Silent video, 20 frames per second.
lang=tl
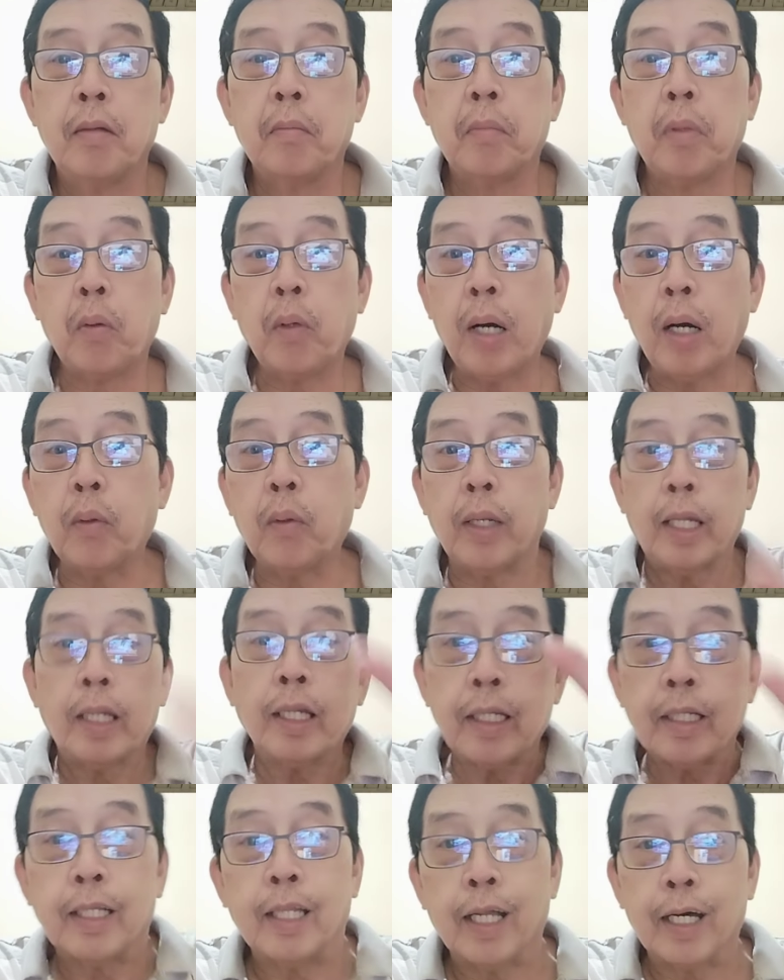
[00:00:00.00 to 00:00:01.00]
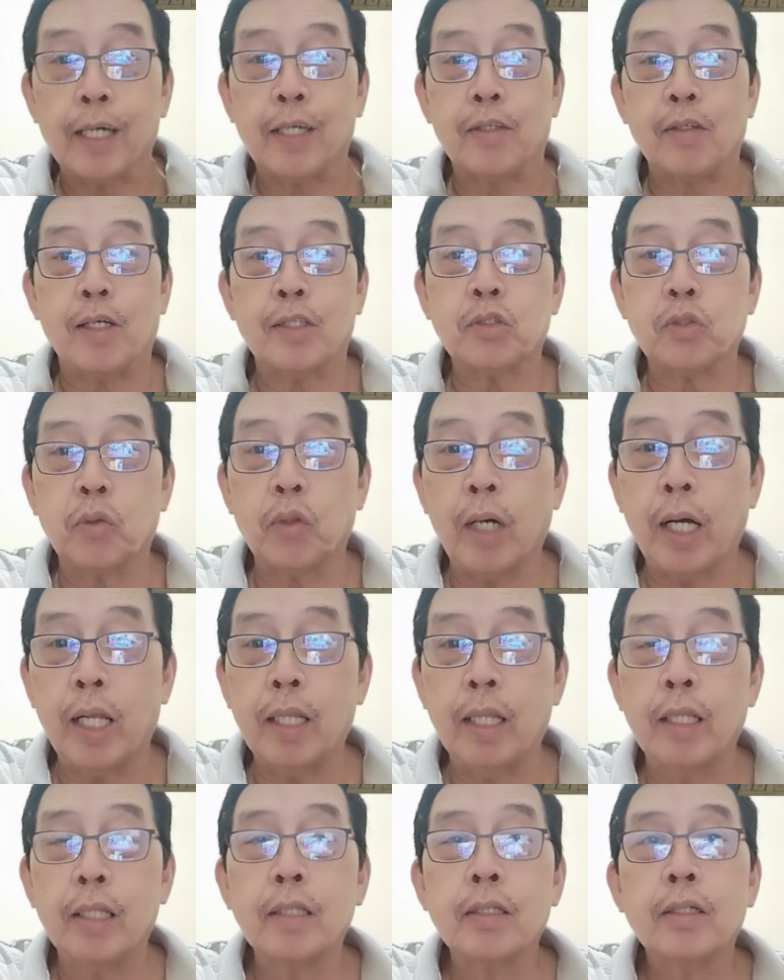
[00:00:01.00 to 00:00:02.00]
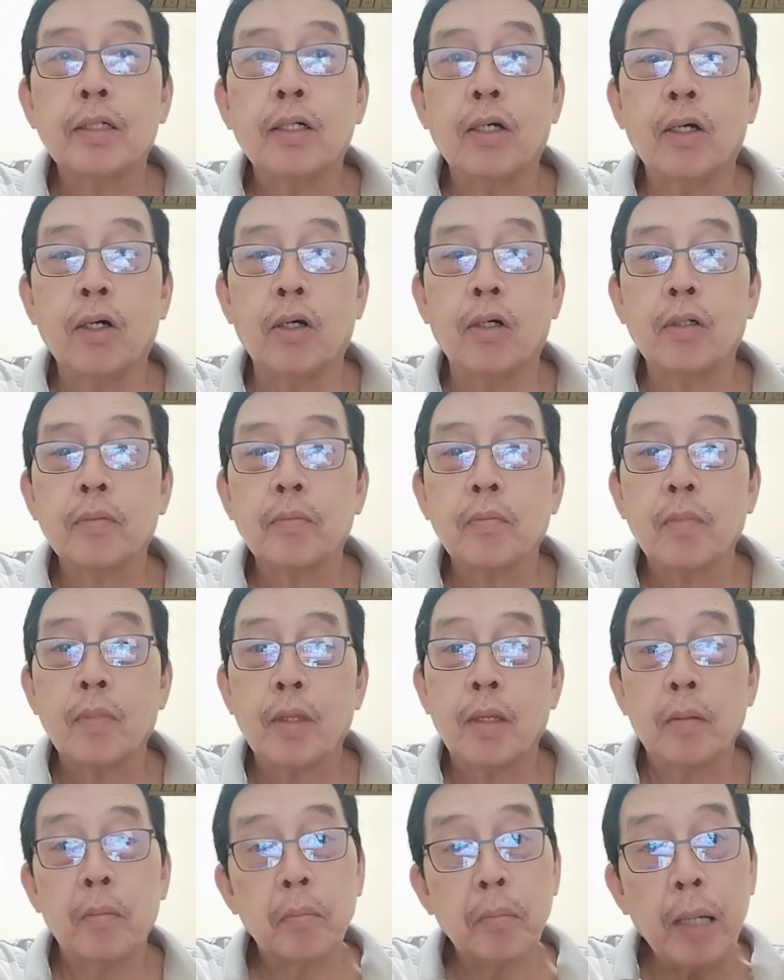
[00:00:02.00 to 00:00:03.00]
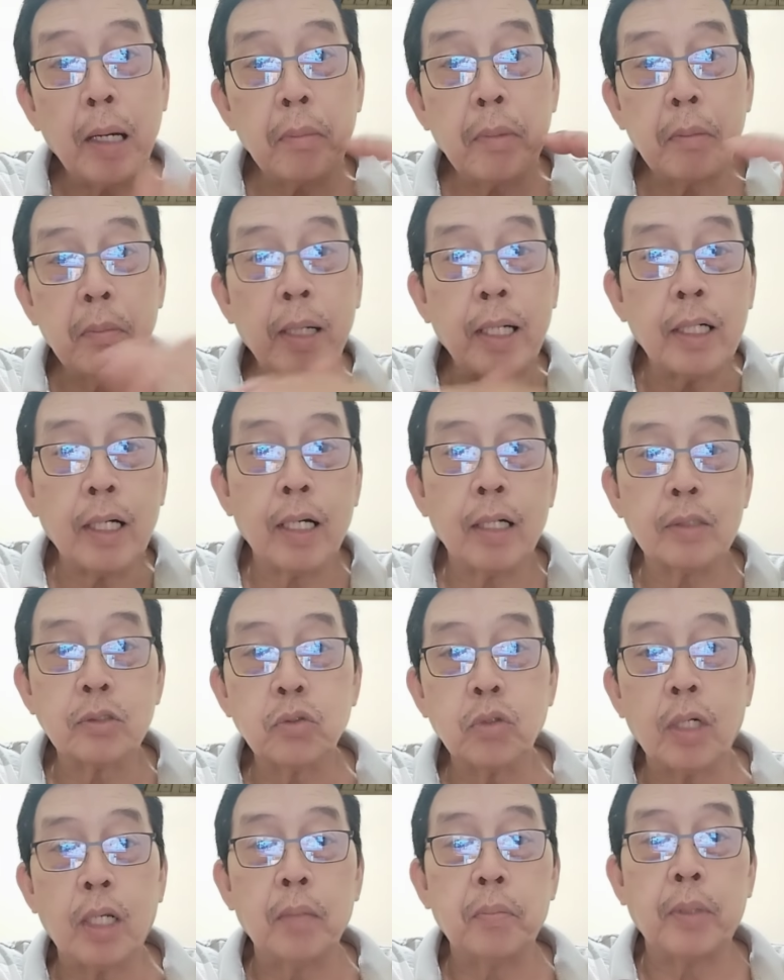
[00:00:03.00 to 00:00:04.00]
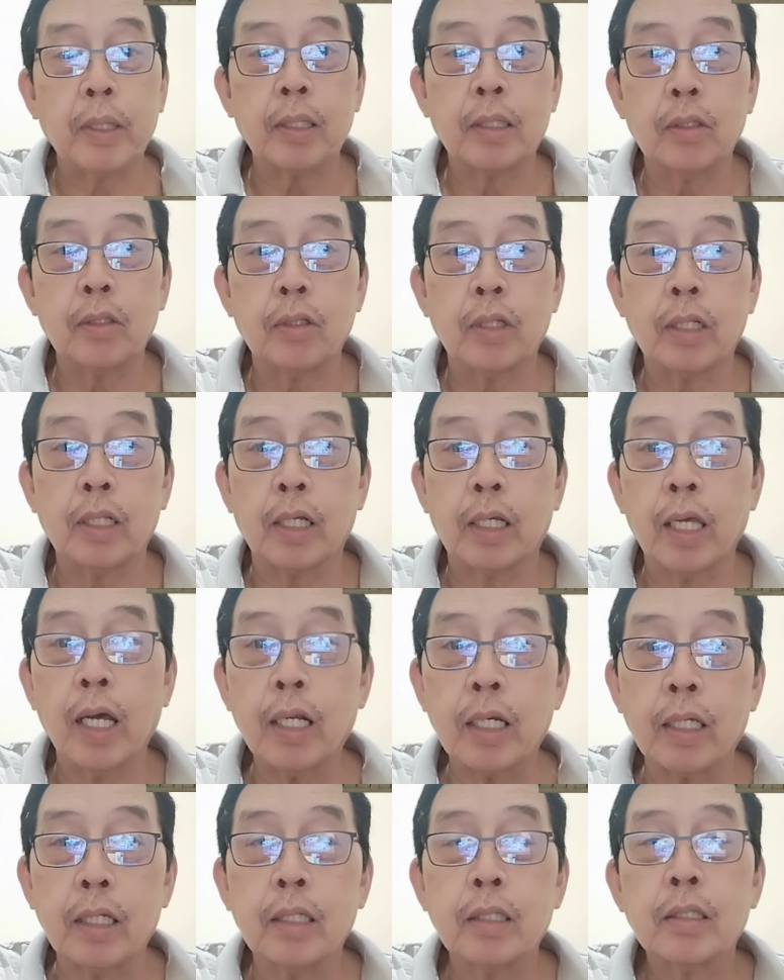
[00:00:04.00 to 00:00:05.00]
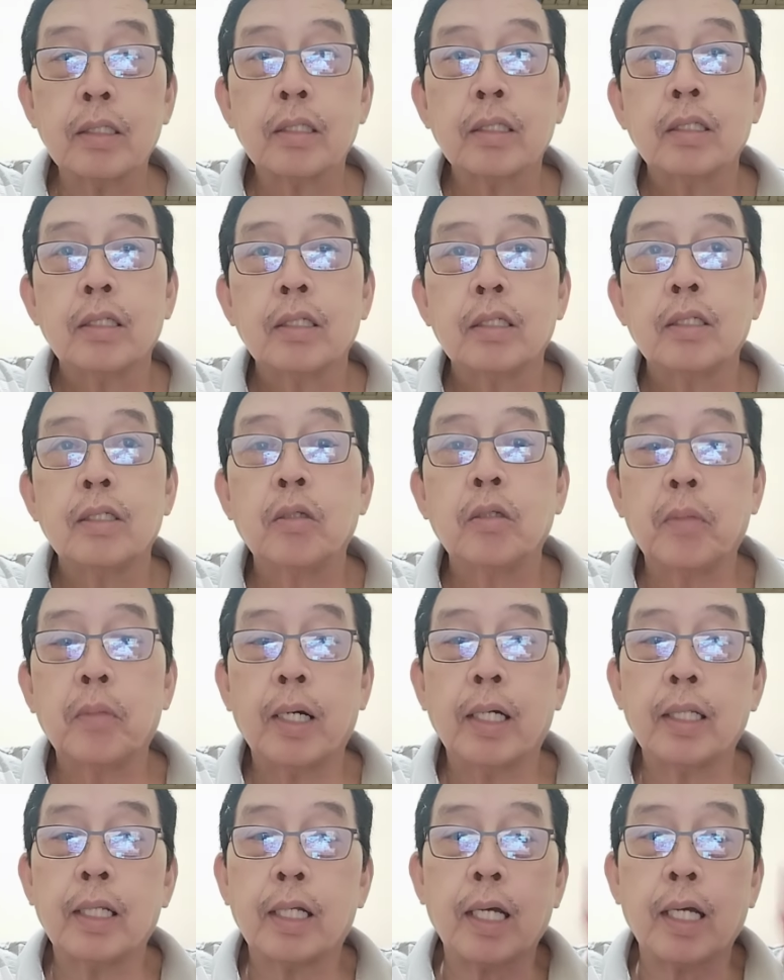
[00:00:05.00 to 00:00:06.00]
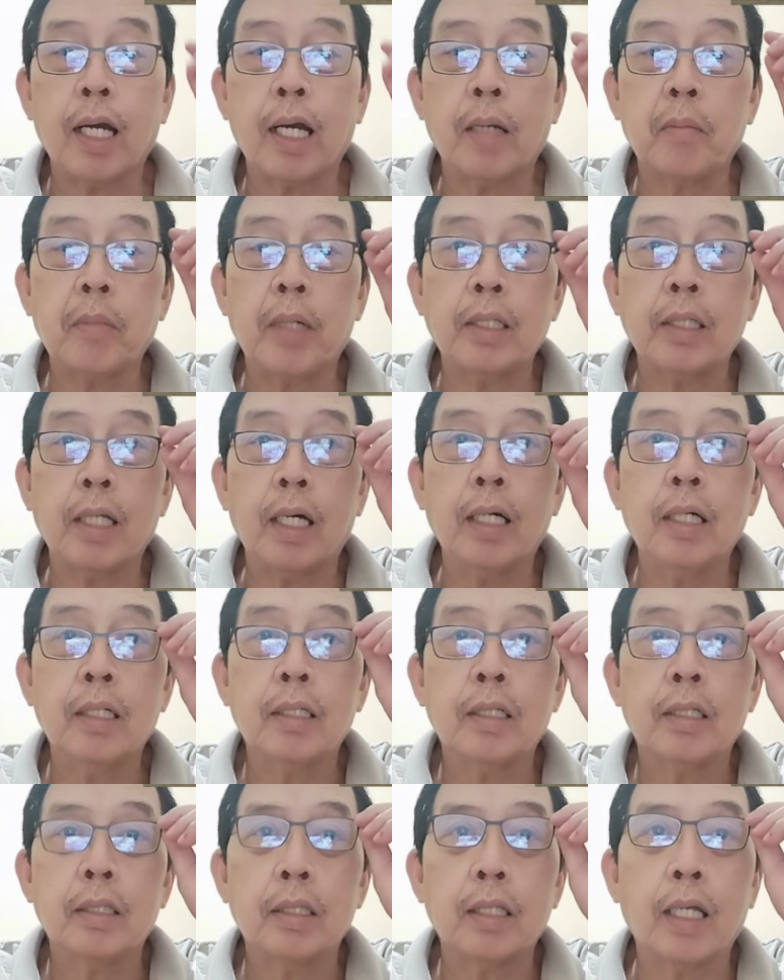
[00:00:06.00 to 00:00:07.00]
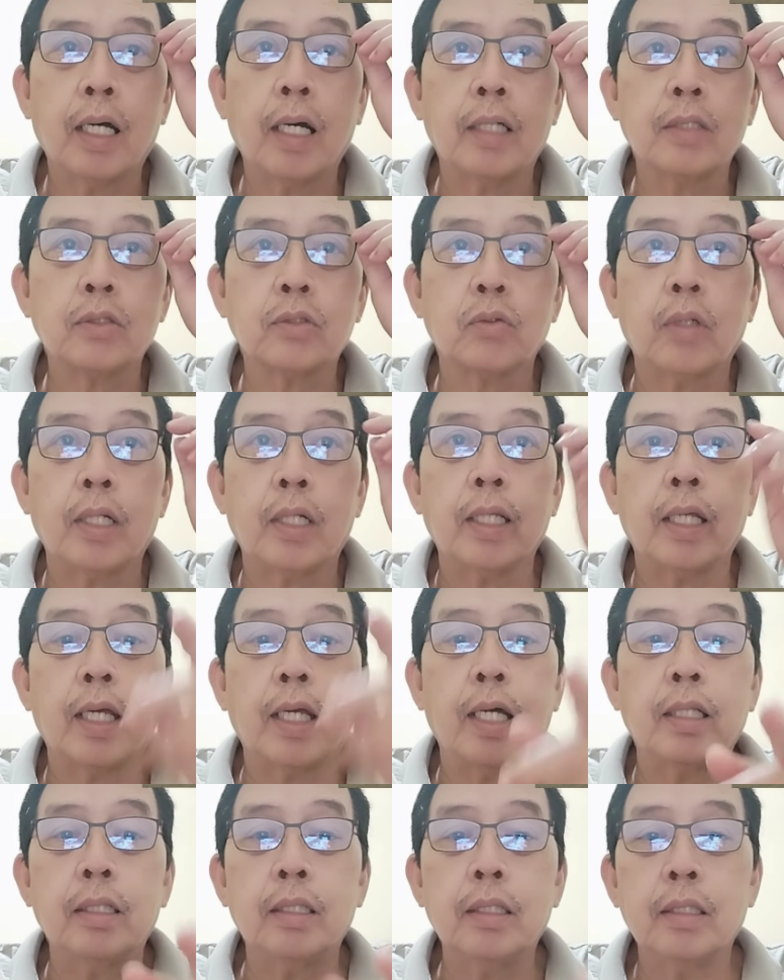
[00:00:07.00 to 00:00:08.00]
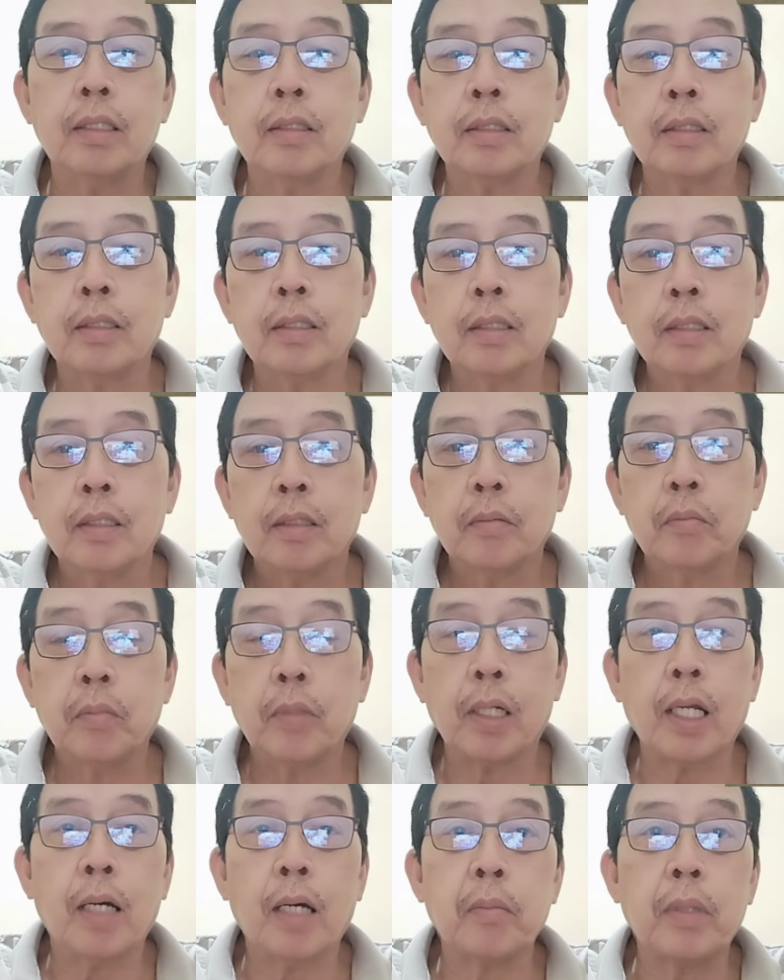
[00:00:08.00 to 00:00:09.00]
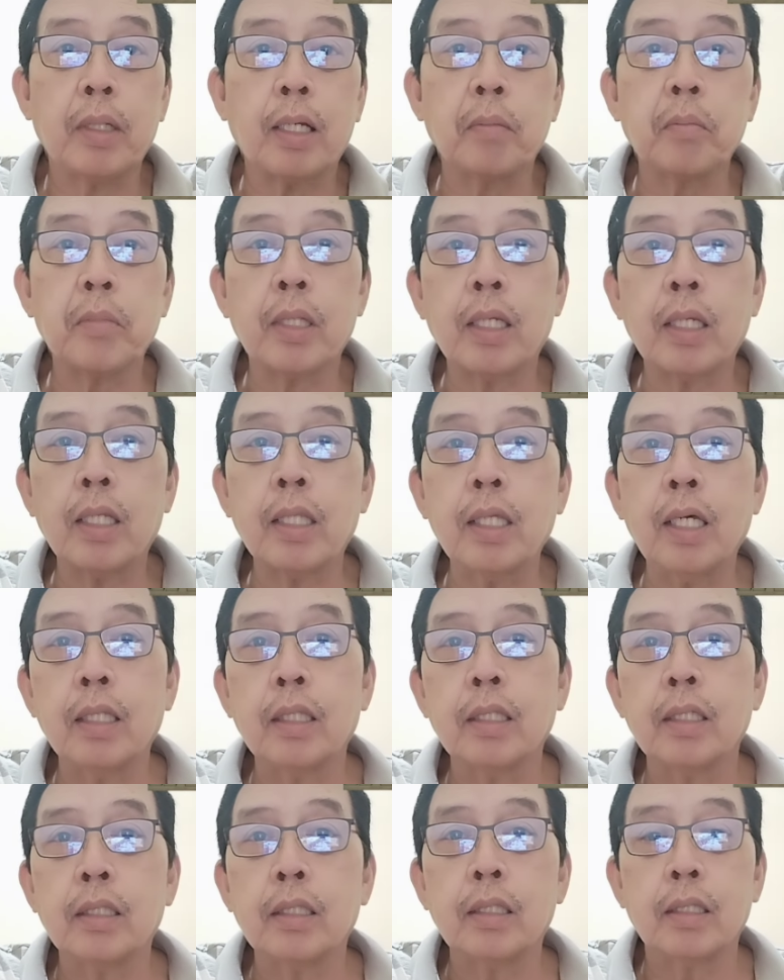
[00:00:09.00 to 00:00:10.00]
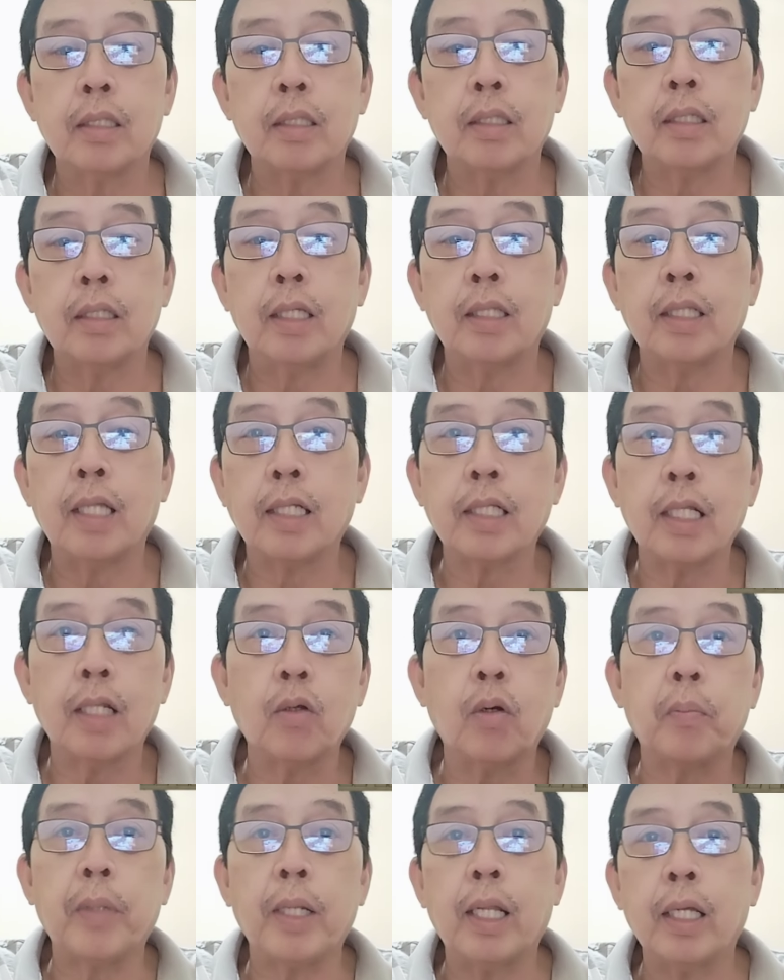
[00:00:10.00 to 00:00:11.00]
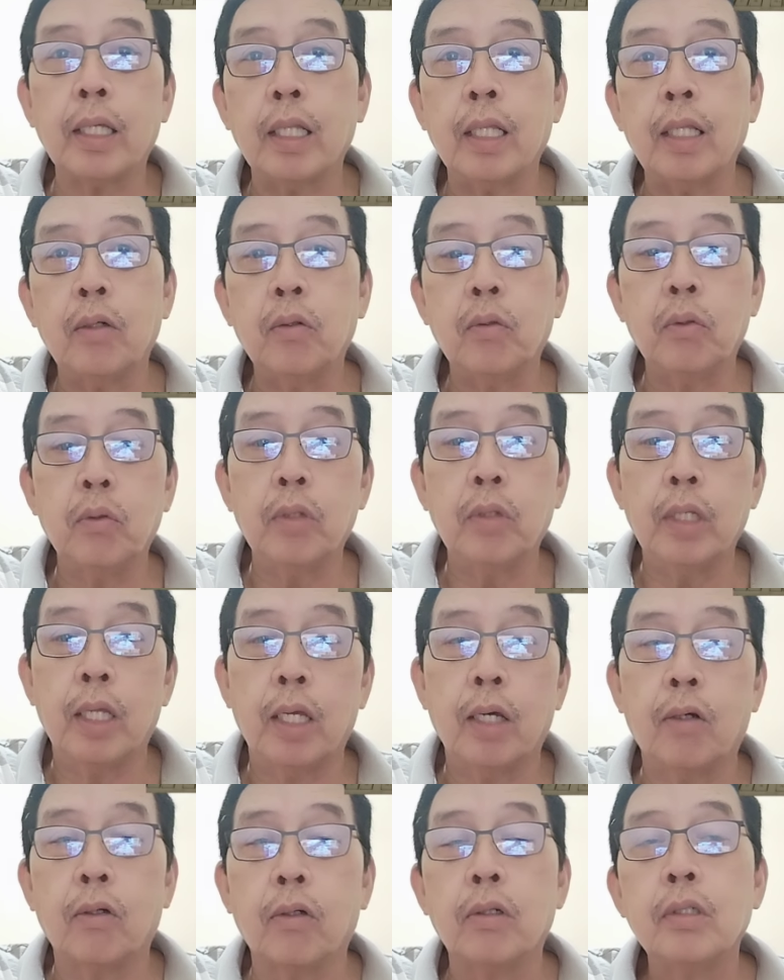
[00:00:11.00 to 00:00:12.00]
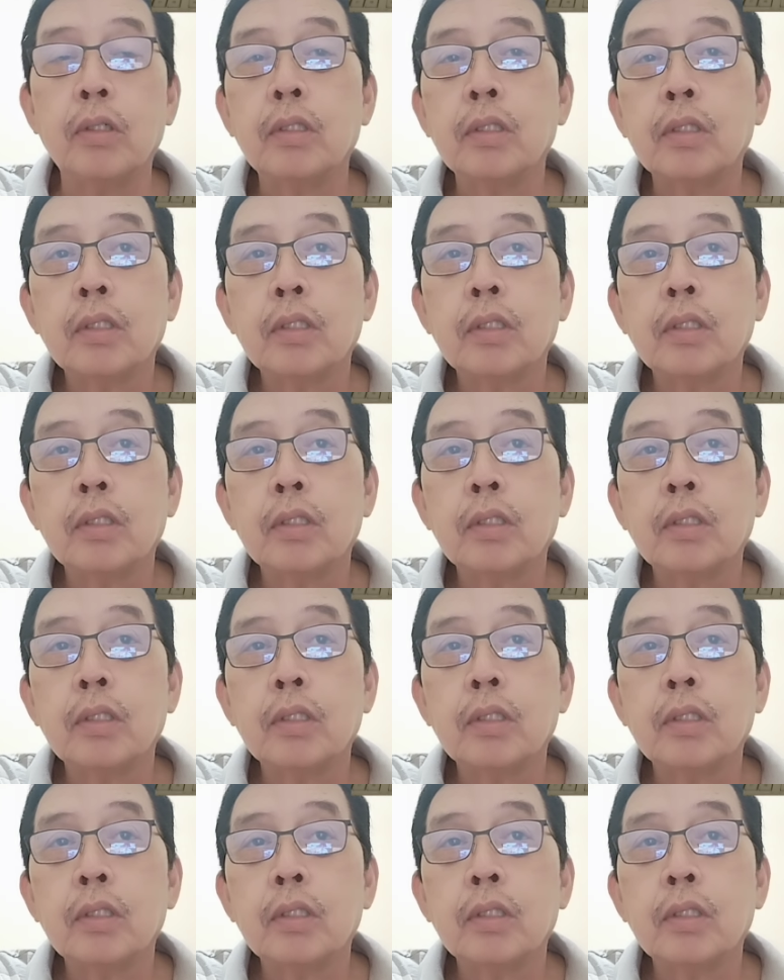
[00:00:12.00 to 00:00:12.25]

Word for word: Pawawalan na nila ngayon yung asukal. Oh, bababa ang asukal pag yun ang nangyari. Yung mga nagkakamada ng asukal na yan, marami-rami rin yan eh. E eh, dadalaw pa lang yan, nahuhuli oh.